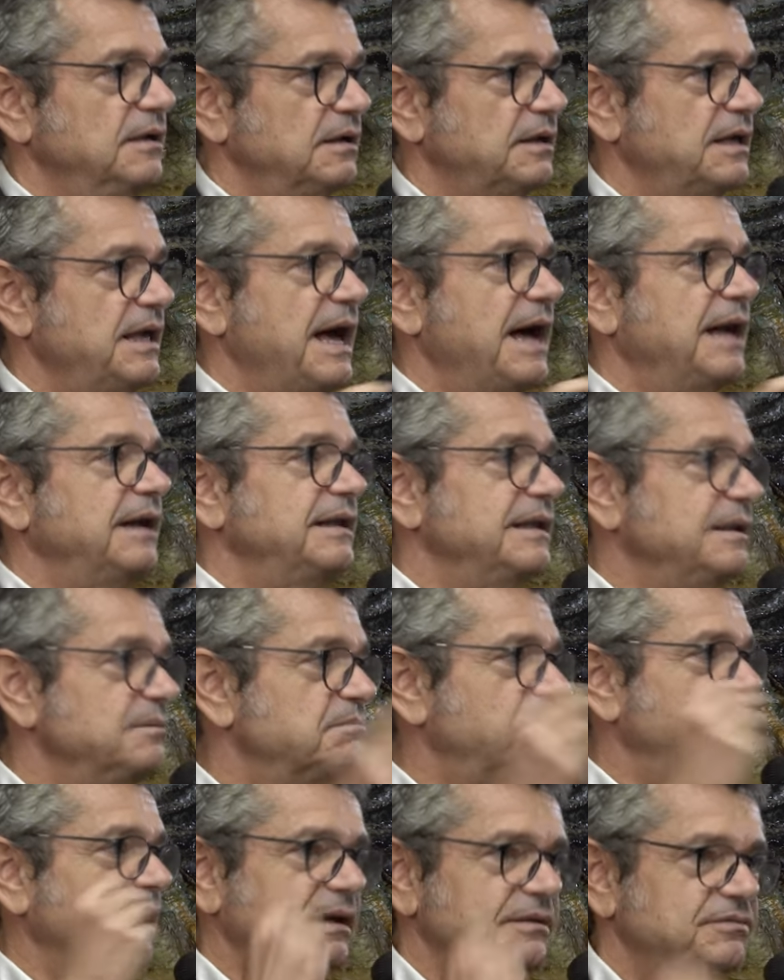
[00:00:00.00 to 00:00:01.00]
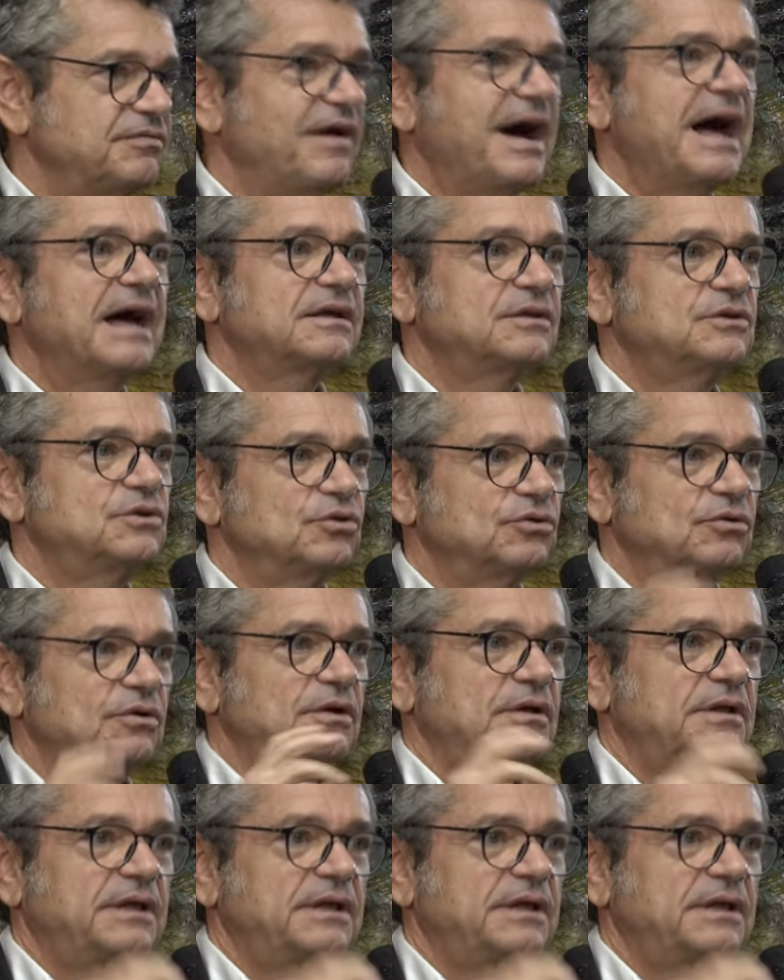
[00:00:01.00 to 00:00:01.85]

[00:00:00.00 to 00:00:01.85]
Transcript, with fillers: che ha l'impact factor,